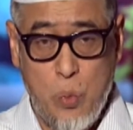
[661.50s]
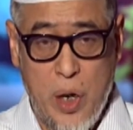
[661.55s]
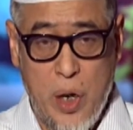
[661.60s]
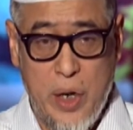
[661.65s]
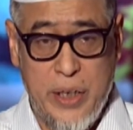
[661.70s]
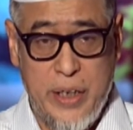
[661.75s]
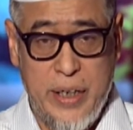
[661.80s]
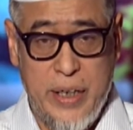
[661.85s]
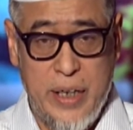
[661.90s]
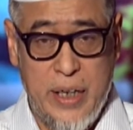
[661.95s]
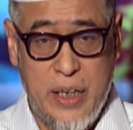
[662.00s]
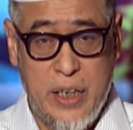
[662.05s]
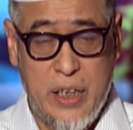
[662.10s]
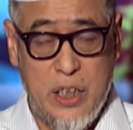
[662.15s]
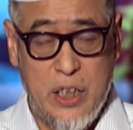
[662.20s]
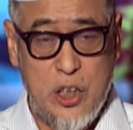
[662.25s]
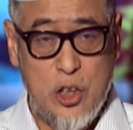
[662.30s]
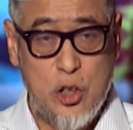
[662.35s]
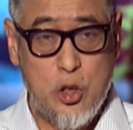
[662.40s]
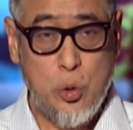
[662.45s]
沃尔语呢，
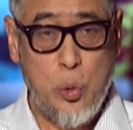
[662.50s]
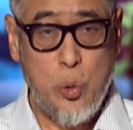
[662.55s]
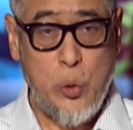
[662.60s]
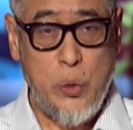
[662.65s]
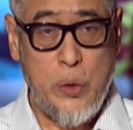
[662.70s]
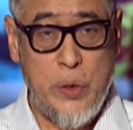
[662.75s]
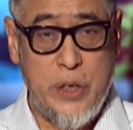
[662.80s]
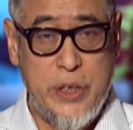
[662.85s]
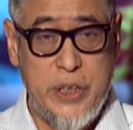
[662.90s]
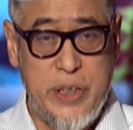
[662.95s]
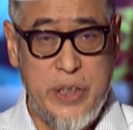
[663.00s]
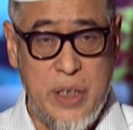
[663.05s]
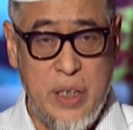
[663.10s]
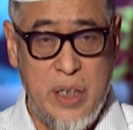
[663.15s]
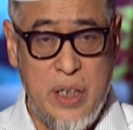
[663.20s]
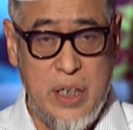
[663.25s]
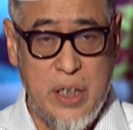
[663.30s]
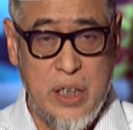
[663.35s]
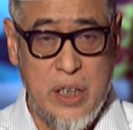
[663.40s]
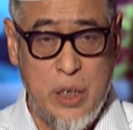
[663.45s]
属于
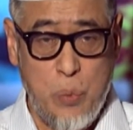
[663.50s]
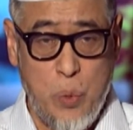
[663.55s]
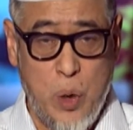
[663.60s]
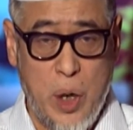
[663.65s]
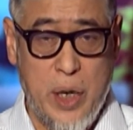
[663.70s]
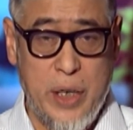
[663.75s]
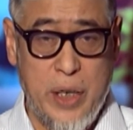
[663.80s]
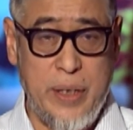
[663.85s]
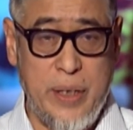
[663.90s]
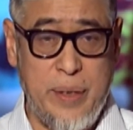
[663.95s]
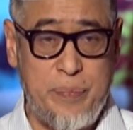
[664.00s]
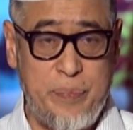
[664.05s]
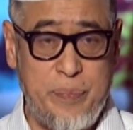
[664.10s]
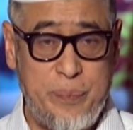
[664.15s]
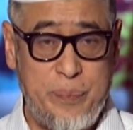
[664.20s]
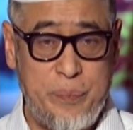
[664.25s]
心灵的沃尔语。